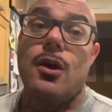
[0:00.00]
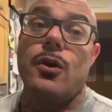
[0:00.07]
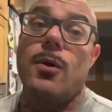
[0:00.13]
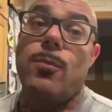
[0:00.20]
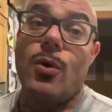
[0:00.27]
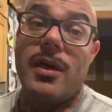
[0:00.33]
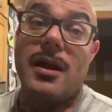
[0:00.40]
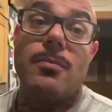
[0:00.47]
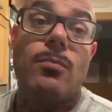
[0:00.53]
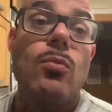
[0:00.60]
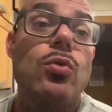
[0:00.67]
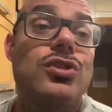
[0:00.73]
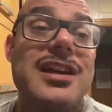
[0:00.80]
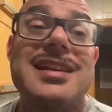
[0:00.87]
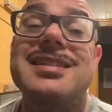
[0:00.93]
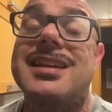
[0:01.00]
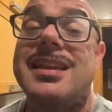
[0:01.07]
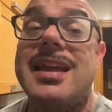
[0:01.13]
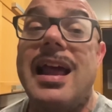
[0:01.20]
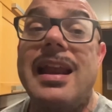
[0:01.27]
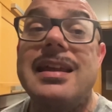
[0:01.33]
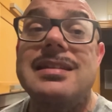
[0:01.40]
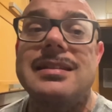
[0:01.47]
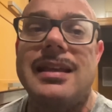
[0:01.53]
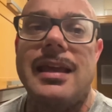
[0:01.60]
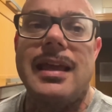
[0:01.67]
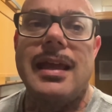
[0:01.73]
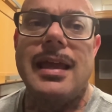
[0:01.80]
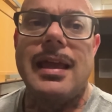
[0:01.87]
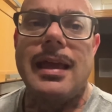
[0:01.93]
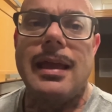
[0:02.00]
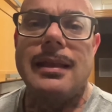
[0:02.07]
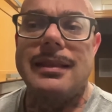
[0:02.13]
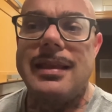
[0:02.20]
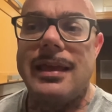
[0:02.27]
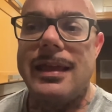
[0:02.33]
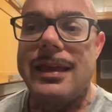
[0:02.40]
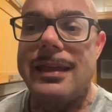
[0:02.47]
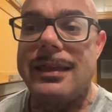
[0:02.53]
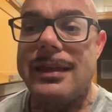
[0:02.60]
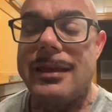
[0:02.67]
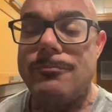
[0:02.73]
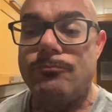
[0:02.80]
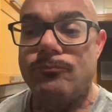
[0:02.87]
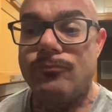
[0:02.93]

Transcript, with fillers: nos puede dar muchas señales de, de